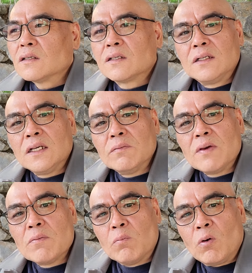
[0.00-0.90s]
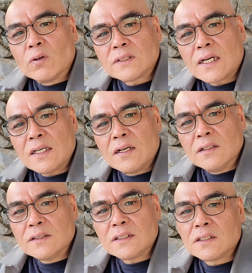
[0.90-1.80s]
그림의 모사
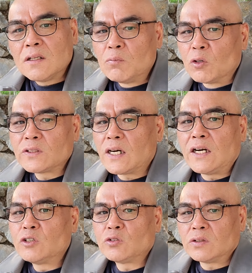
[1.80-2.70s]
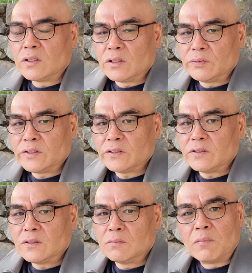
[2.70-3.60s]
형식을 모사할 수는 없어
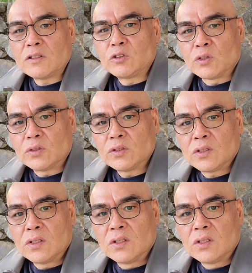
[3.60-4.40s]
맞죠 그죠